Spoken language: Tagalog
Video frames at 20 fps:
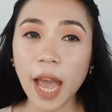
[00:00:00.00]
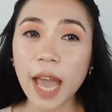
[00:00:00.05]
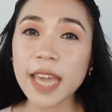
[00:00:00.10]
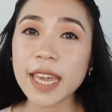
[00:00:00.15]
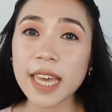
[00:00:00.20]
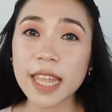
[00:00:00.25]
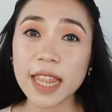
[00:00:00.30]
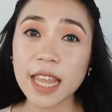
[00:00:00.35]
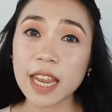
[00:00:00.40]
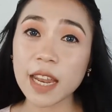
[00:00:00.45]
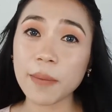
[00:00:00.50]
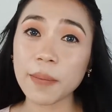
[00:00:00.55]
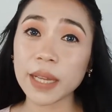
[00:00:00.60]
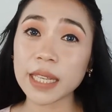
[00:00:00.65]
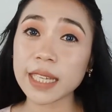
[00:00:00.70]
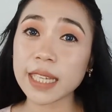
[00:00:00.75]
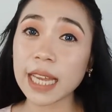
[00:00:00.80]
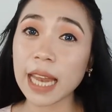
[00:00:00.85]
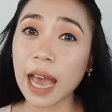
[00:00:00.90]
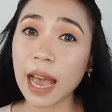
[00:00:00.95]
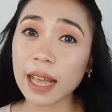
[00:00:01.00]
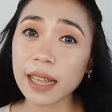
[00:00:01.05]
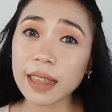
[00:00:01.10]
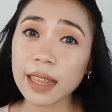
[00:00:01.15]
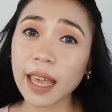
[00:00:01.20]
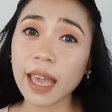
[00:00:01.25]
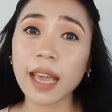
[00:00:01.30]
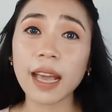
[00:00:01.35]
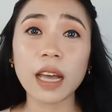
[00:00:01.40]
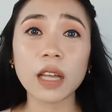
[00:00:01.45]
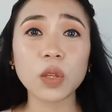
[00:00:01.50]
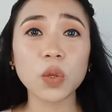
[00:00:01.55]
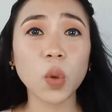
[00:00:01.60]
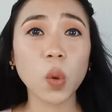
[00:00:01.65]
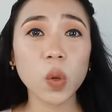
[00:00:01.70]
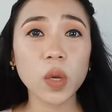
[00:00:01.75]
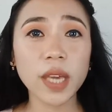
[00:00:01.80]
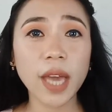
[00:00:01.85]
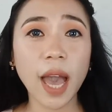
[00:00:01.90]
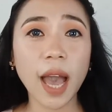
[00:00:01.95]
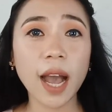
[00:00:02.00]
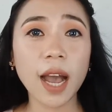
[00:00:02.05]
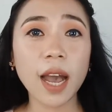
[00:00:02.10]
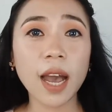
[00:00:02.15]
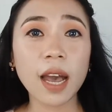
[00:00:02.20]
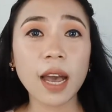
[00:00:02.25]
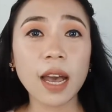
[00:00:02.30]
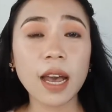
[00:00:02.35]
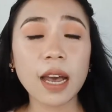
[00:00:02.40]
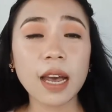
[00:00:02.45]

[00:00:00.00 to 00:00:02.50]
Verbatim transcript: Hayan na naman sila ateng at kuya